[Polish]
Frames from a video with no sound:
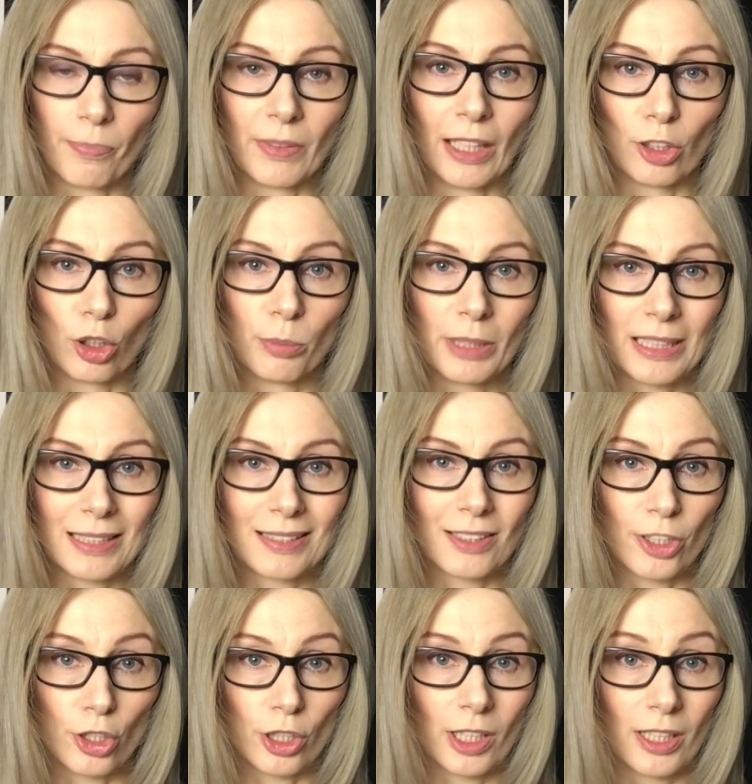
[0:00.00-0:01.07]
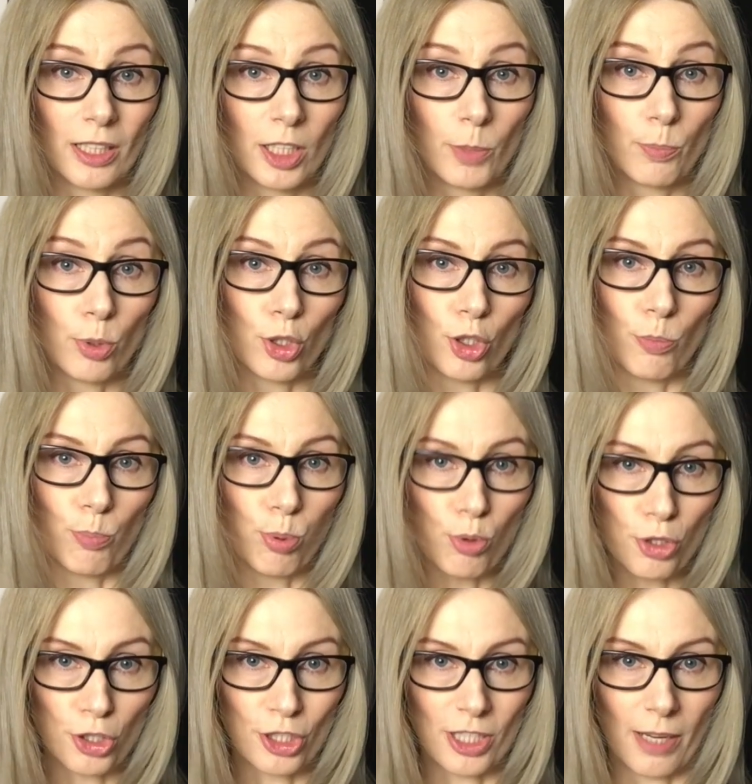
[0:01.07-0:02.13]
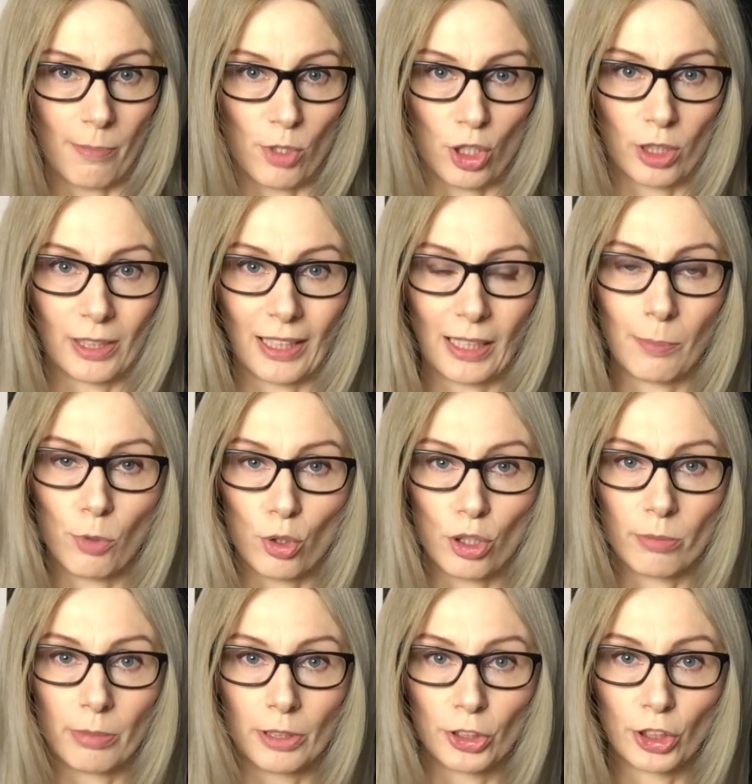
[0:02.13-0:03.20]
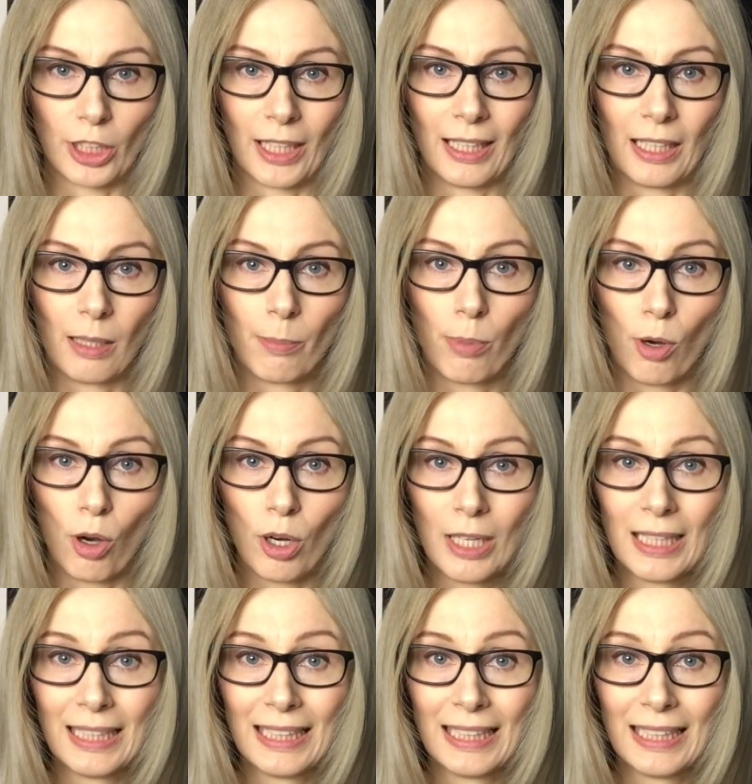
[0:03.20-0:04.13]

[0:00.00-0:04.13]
Natomiast jeżeli przypuszczam, że tak może być, albo